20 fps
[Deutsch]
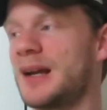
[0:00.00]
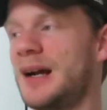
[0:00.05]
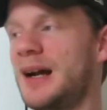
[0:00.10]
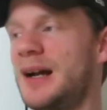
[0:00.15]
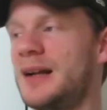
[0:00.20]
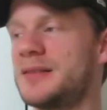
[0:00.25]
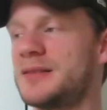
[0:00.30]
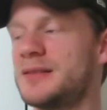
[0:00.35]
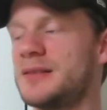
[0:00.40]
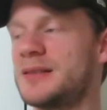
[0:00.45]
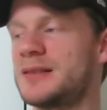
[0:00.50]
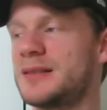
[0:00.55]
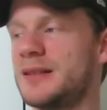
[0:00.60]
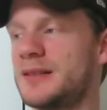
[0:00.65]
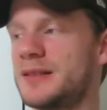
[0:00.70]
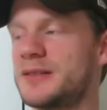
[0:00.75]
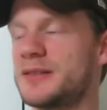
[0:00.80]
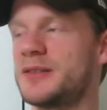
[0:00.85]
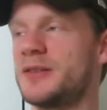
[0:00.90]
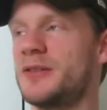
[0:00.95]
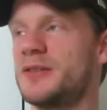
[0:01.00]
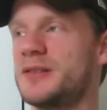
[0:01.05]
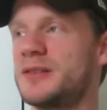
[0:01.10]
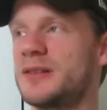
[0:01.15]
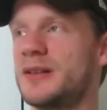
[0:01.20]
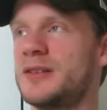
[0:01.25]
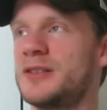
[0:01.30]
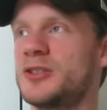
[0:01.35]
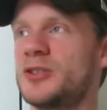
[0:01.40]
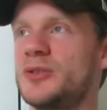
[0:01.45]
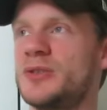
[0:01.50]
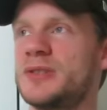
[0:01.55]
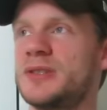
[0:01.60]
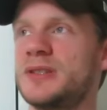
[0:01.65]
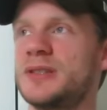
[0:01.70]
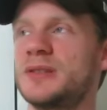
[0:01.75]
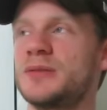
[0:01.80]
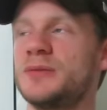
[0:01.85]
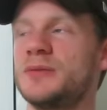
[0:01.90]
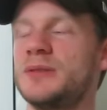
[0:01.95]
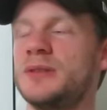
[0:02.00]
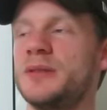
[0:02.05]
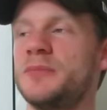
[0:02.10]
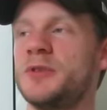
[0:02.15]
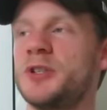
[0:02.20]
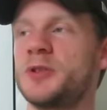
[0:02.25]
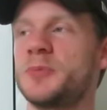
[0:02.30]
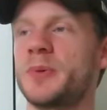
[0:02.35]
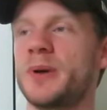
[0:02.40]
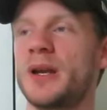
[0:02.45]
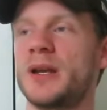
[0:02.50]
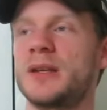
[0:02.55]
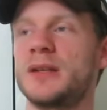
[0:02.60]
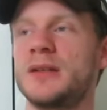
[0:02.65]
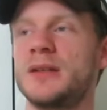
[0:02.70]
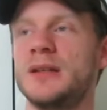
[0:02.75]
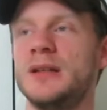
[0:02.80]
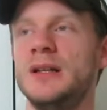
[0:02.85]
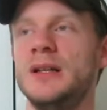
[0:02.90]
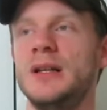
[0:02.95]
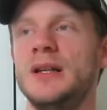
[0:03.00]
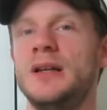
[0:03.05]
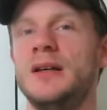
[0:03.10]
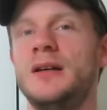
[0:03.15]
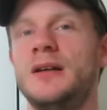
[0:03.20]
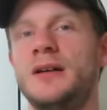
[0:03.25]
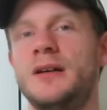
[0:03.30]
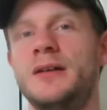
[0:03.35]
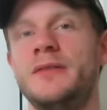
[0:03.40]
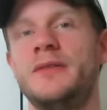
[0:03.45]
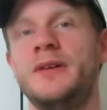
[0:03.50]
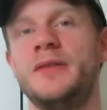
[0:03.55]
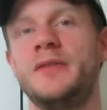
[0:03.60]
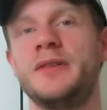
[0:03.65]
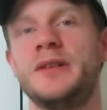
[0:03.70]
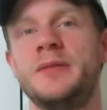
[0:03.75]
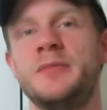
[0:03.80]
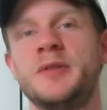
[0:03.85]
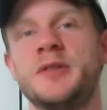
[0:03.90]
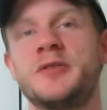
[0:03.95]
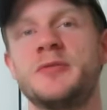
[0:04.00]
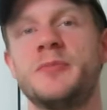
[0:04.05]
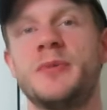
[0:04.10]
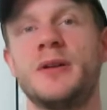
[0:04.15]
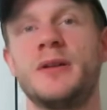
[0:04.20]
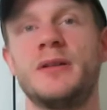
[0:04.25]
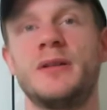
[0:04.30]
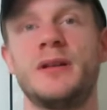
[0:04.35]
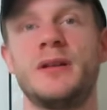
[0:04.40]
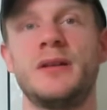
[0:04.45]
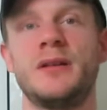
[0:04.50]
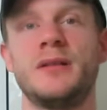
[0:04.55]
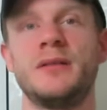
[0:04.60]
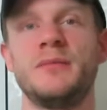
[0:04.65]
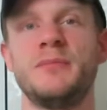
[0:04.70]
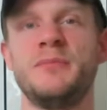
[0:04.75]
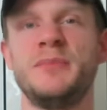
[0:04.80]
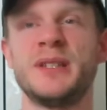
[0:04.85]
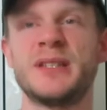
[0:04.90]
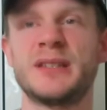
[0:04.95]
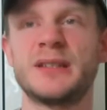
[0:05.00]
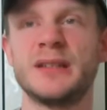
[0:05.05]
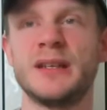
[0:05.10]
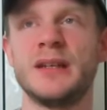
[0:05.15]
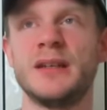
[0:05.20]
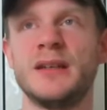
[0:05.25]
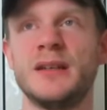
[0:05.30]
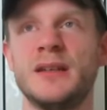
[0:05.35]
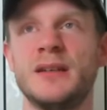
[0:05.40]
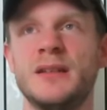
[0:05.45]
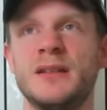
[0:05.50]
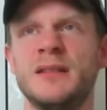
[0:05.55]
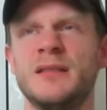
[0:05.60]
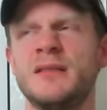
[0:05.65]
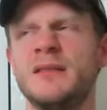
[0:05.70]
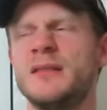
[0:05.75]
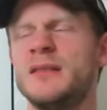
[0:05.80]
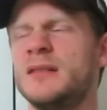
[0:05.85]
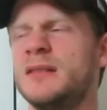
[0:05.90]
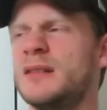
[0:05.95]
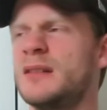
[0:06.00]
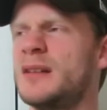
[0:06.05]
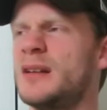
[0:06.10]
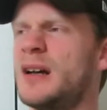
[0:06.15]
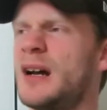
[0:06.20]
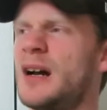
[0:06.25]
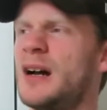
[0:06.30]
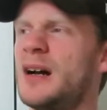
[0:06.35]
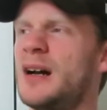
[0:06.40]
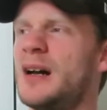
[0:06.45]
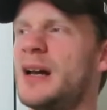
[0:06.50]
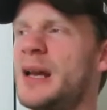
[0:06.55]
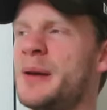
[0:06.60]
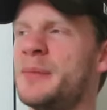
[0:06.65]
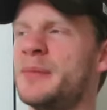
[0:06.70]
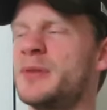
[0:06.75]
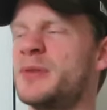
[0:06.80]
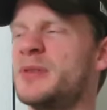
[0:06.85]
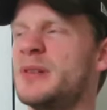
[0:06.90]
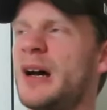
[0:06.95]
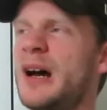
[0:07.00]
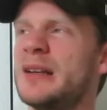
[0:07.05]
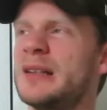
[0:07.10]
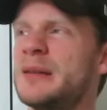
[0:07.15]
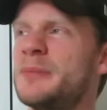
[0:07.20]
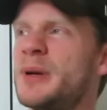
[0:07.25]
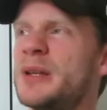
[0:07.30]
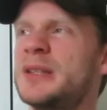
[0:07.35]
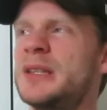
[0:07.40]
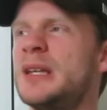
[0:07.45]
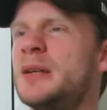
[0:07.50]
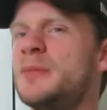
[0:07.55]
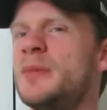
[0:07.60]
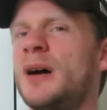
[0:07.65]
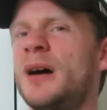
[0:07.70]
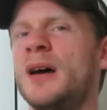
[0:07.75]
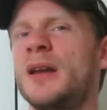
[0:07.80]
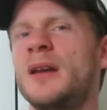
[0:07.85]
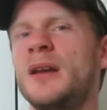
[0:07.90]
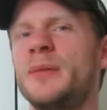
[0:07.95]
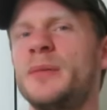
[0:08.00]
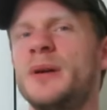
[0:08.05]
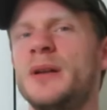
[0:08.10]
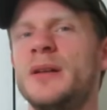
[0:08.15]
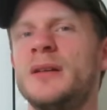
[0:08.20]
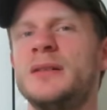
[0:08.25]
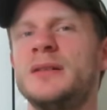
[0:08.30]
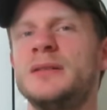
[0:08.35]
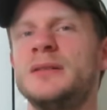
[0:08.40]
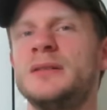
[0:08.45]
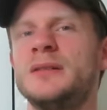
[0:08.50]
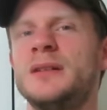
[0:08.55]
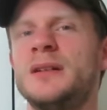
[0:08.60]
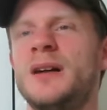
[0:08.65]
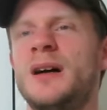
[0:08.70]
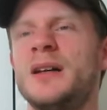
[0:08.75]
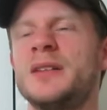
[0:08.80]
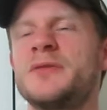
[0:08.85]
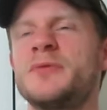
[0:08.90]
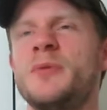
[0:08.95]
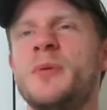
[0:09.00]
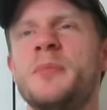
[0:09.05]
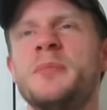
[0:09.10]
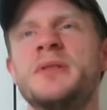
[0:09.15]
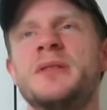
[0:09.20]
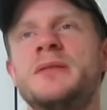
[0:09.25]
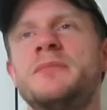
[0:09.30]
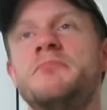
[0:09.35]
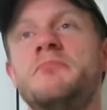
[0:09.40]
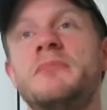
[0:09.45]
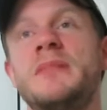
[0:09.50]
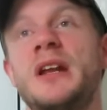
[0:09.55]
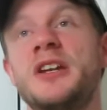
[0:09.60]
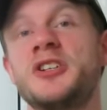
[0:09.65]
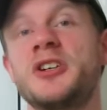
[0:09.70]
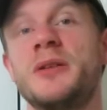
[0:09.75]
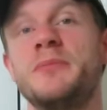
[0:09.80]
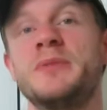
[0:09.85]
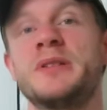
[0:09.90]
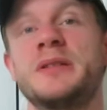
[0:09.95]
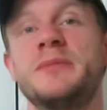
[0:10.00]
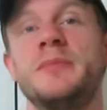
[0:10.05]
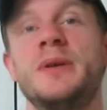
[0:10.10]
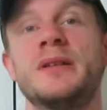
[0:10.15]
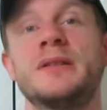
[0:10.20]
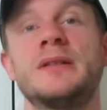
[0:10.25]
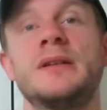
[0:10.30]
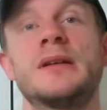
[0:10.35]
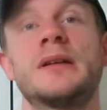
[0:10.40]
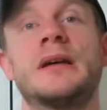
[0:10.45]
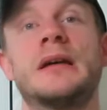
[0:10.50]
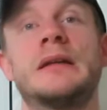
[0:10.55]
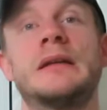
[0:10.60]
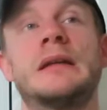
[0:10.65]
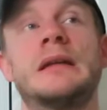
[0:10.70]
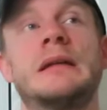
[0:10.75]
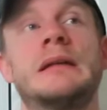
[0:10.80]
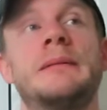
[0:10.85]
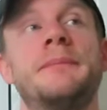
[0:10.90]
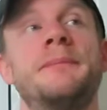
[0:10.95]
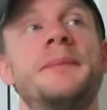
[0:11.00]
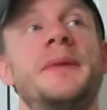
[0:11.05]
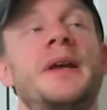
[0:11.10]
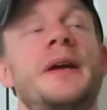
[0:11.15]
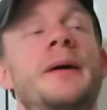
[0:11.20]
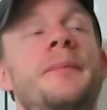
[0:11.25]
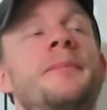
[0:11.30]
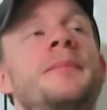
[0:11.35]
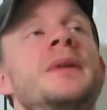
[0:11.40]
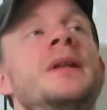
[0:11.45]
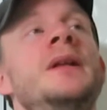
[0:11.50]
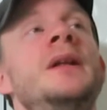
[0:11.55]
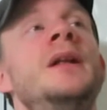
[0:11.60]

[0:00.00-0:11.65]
Also er ist halt ist ja auch nicht so ganz schlüssig und dementsprechend äh, werden wir demnächst nochmal ein bisschen ähm, so eine Art MAT machen, aber äh, eins, wo man ein bisschen, anscheinend ein bisschen mehr sehen kann, dann, naja.